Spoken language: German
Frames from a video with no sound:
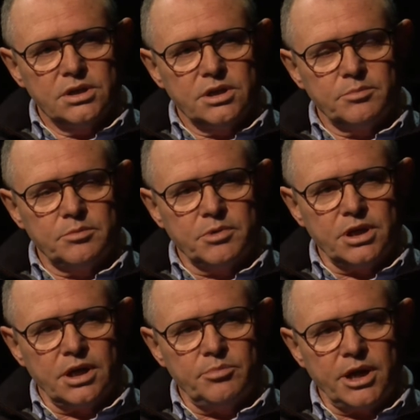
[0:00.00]
damit
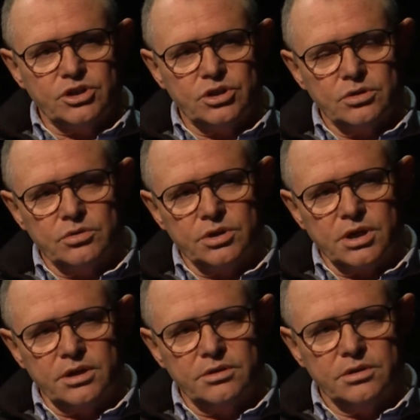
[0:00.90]
man einen Bachelor oder
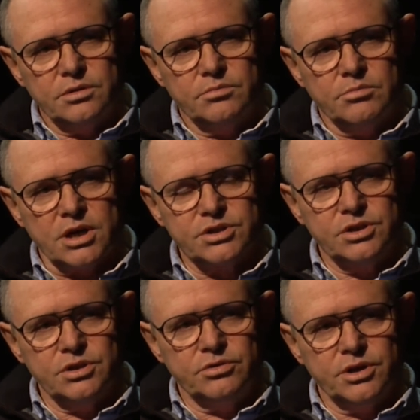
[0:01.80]
einen Master
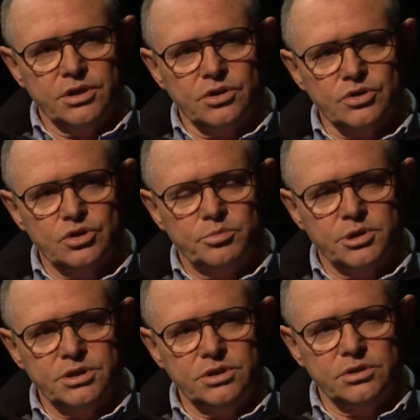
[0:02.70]
Degree in
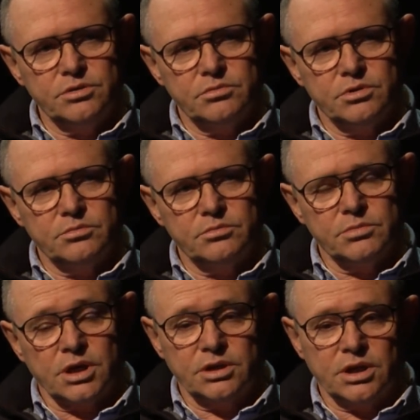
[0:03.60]
Osteopathie äh,
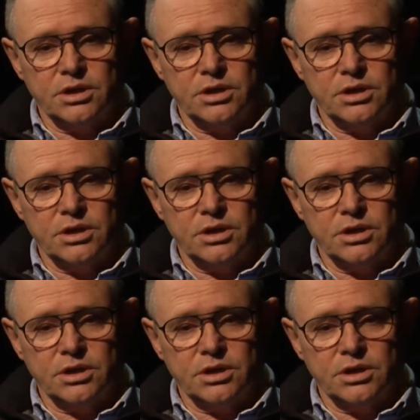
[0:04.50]
machen